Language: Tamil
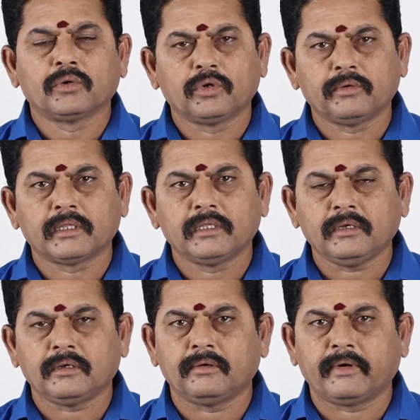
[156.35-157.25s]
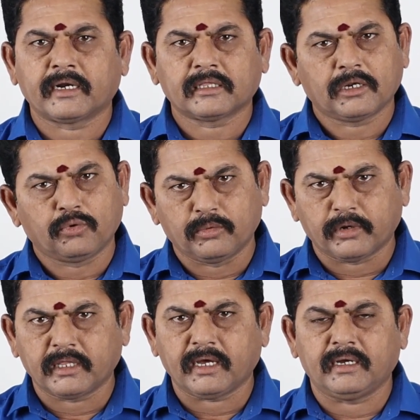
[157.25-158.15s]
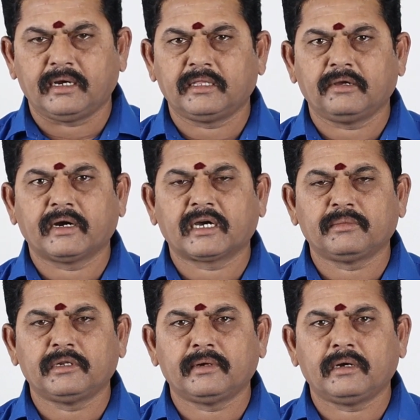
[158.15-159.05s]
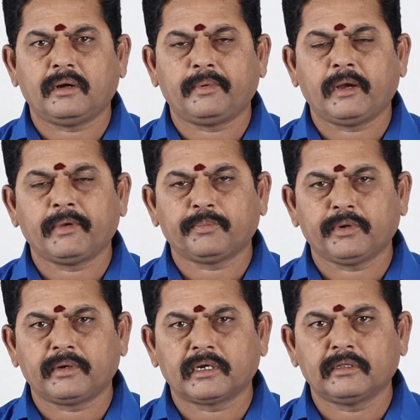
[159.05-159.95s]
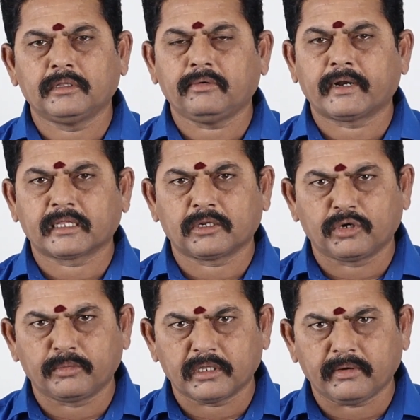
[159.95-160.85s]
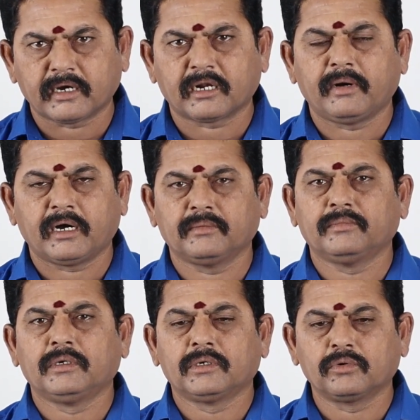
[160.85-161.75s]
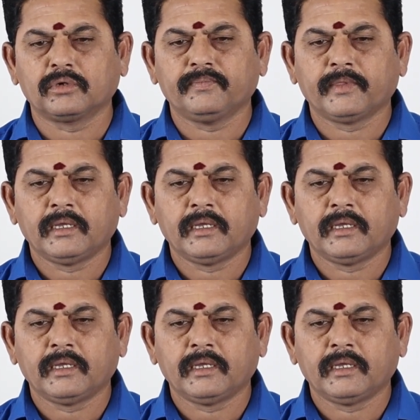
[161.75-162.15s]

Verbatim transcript: குரு வந்து வருடத்தில் ஒரு முறை தான் அது வக்கரம் அமைப்பு அப்படின்றது வந்து வருடத்தில் ஒரு முறை தான் வக்கரம் ஆகும் குரு